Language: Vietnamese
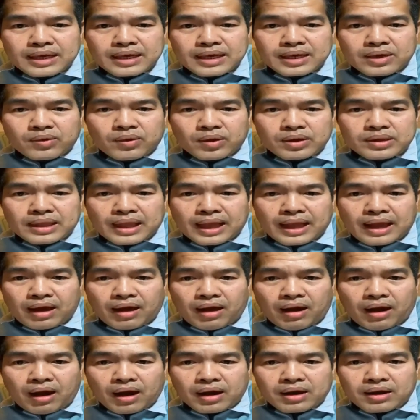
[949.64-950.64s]
cái qua tha
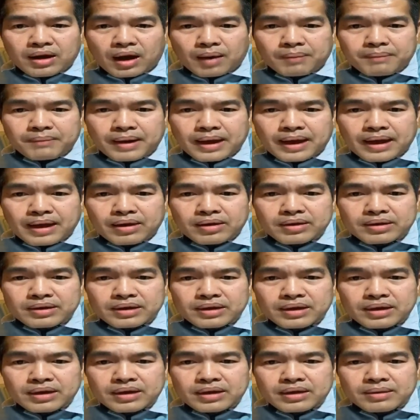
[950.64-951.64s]
ở Hà Ram hai,
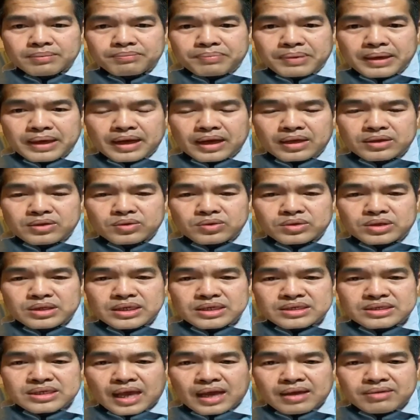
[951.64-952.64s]
bây là du
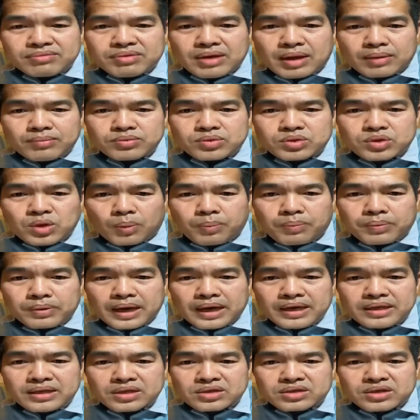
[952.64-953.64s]
chiên sai năm chục
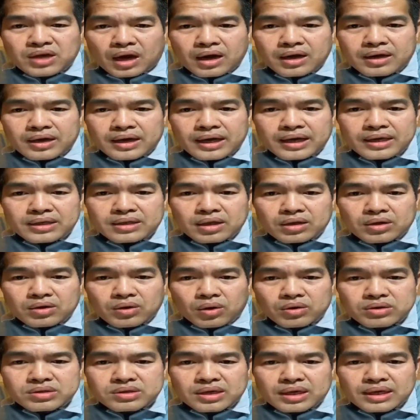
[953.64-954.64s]
đây từ trong kia từ
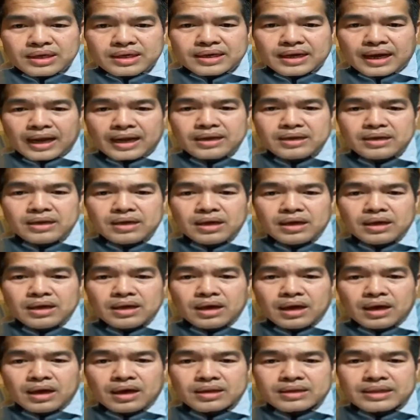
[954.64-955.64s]
rốt xây cỡ
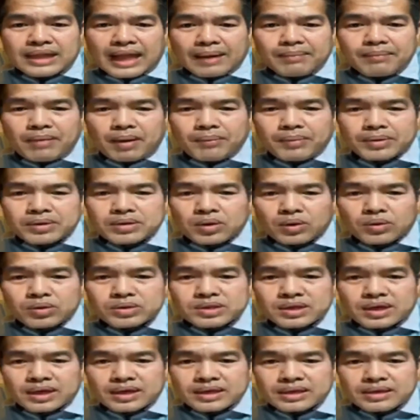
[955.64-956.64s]
tăng một bình tục
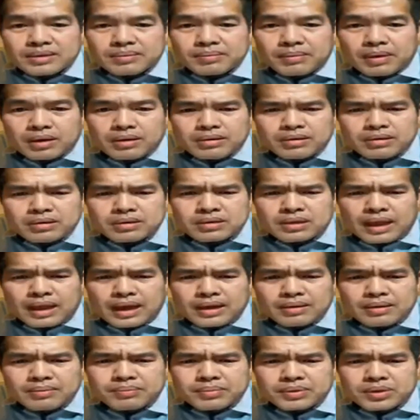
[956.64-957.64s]
xây
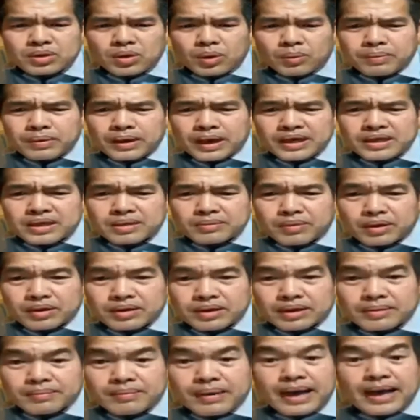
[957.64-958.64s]
tăng bình tục đây chụp lại
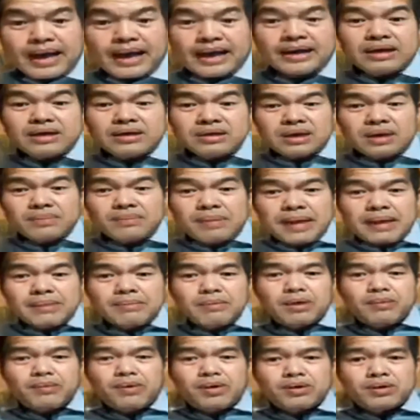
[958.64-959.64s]
như bà nó giống mấy
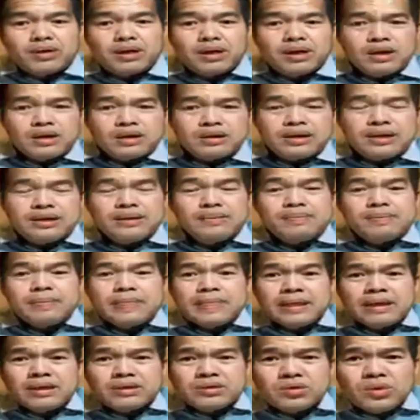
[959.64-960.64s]
món món nè
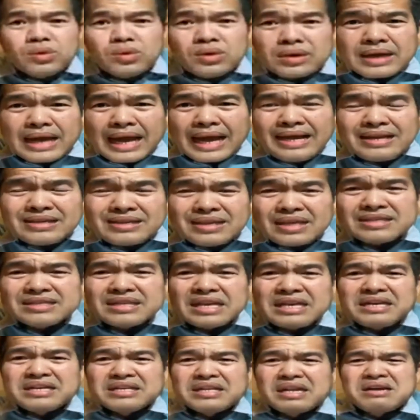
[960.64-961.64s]
chuồng cá xây
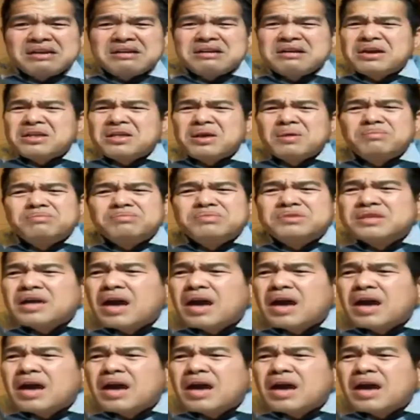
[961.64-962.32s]
xây cái thằng nhóm mình